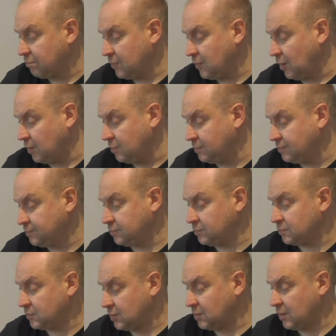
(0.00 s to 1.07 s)
ja,
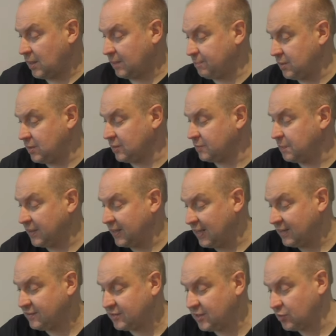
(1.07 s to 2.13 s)
habe mich das
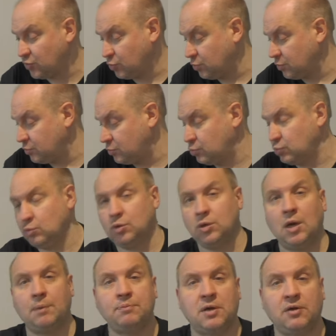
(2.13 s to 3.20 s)
begeistert und
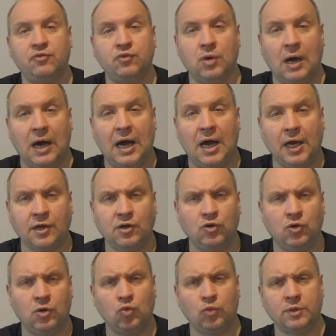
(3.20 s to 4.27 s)
ich habe dafür einen
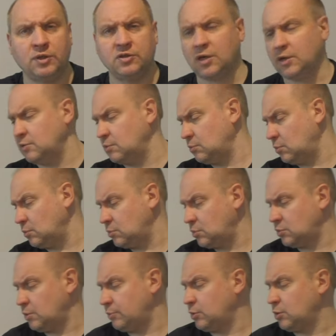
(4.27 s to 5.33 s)
Euro bezahlt. Und
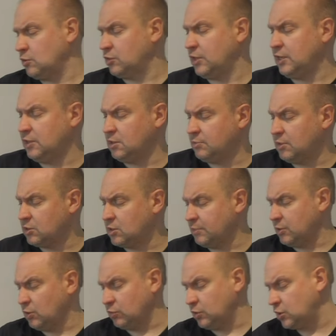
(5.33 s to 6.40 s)
das habe ich ganz gerne gemacht, da
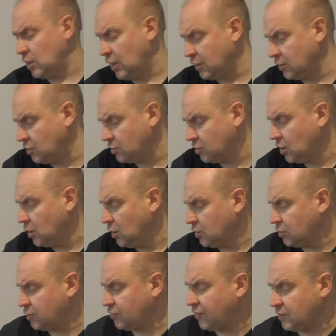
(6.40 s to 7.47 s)
habe ich auch nicht gehandelt.
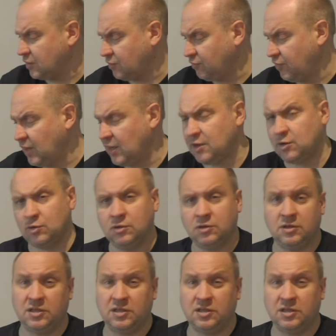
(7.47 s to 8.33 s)
Das fand ich fair und